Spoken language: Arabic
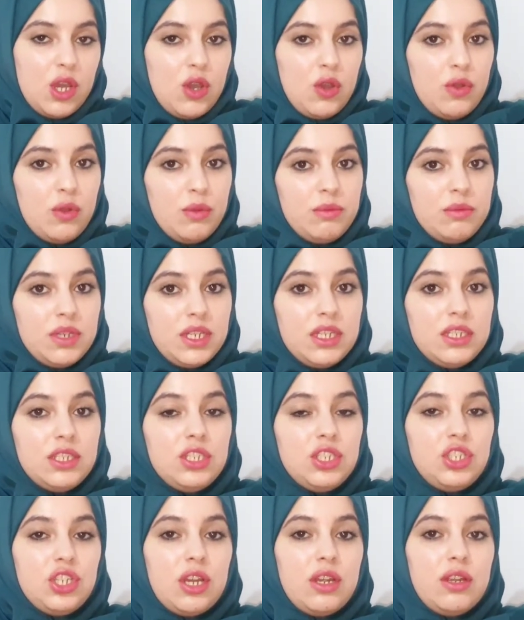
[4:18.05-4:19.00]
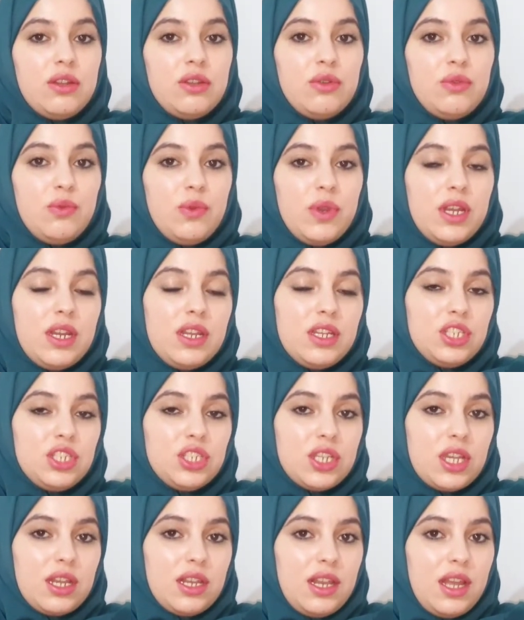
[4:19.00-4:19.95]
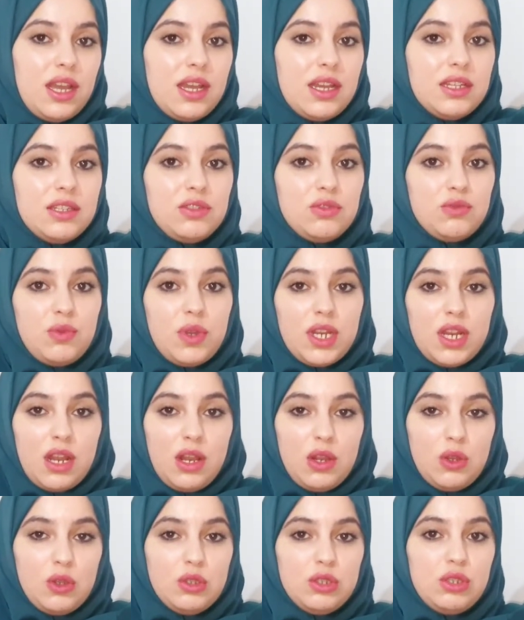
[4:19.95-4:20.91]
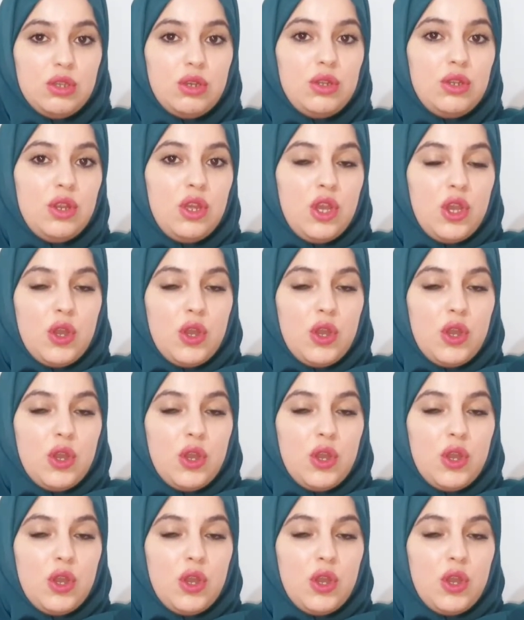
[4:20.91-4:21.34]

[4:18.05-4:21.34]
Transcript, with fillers: ومننجر ورا الشغلات ورا الحزن